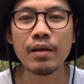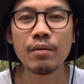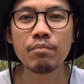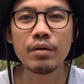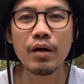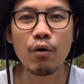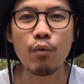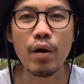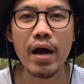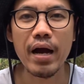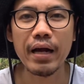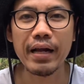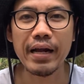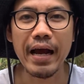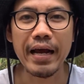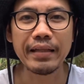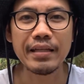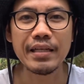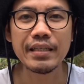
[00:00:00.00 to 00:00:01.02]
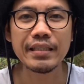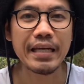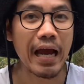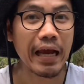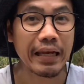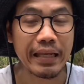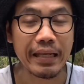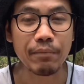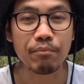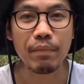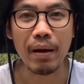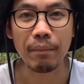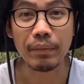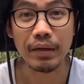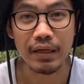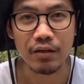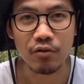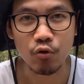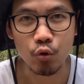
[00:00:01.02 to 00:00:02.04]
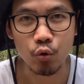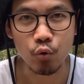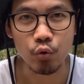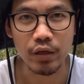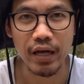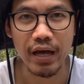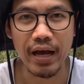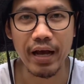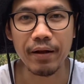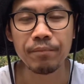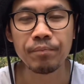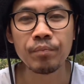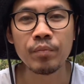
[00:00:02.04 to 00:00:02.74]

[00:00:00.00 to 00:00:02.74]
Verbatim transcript: เผื่อว่าใครที่ใช้ดินแบบอื่นอยู่นะฮะ